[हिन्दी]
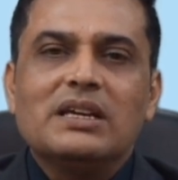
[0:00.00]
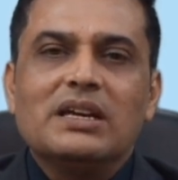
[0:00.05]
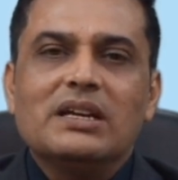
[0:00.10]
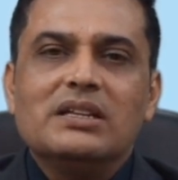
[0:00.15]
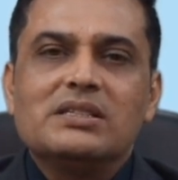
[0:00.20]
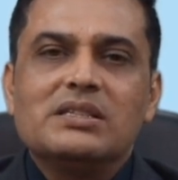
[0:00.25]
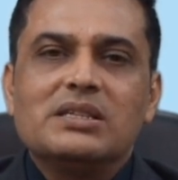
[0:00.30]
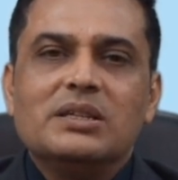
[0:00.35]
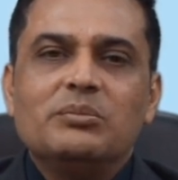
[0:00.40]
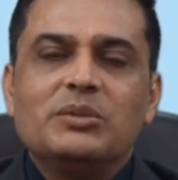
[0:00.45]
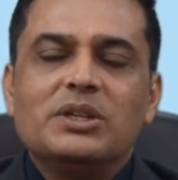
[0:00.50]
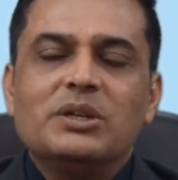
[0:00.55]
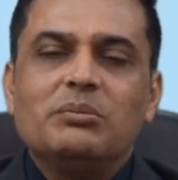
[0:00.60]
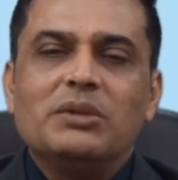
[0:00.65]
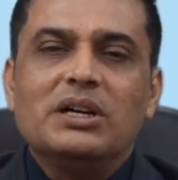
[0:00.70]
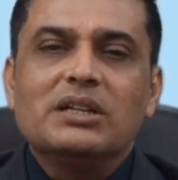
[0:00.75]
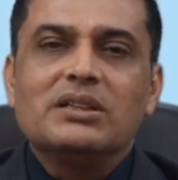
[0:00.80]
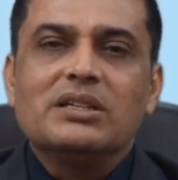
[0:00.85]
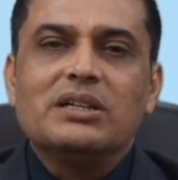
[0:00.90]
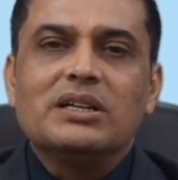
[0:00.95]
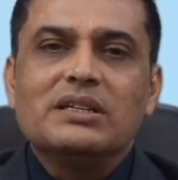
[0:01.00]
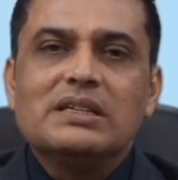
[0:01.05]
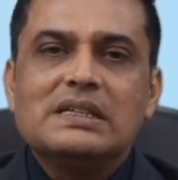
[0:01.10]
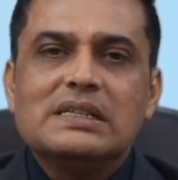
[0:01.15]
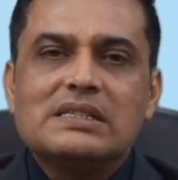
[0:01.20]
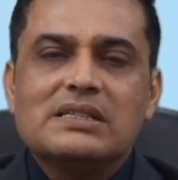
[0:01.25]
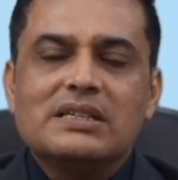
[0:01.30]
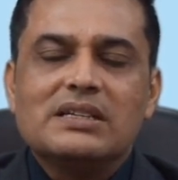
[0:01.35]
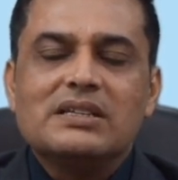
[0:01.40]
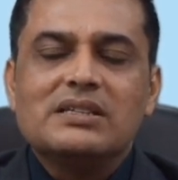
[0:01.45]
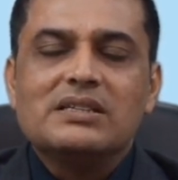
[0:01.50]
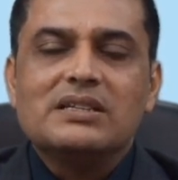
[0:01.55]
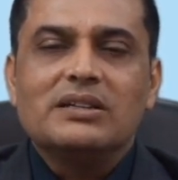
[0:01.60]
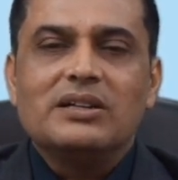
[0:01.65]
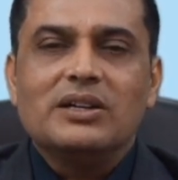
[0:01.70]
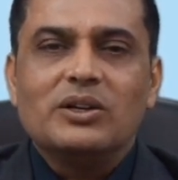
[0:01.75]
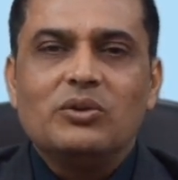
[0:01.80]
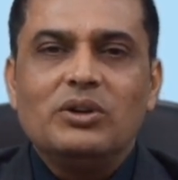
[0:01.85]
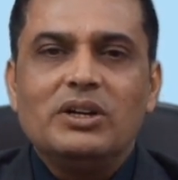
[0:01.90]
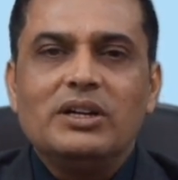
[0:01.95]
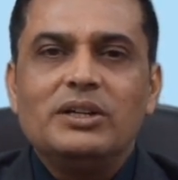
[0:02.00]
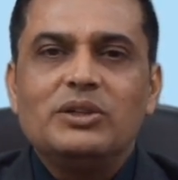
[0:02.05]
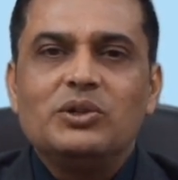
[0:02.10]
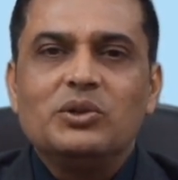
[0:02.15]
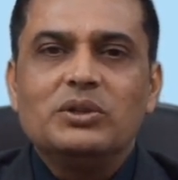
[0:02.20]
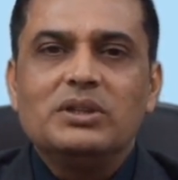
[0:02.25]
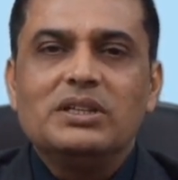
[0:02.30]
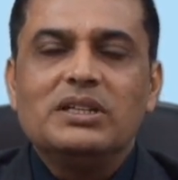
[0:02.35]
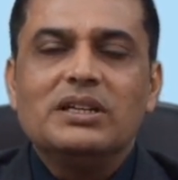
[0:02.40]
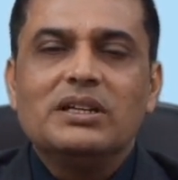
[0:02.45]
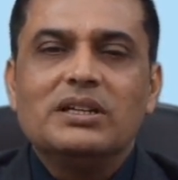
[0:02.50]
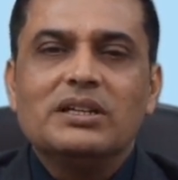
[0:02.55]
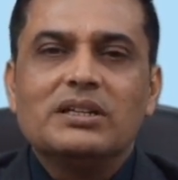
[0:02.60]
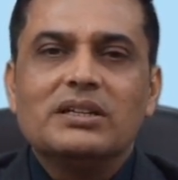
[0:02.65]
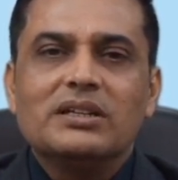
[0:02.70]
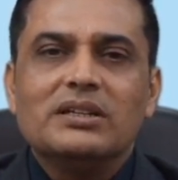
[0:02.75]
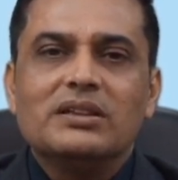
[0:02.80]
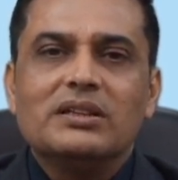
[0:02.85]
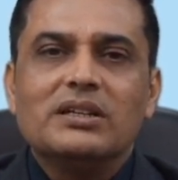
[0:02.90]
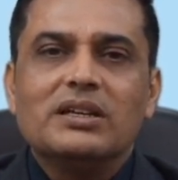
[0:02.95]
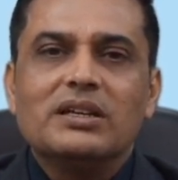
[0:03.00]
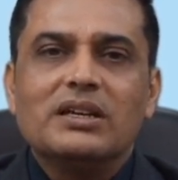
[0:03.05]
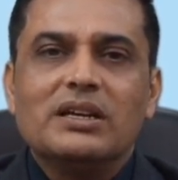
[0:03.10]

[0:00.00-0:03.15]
कैल्शियम की मात्रा किस तरह से रेगुलेट होती है कितना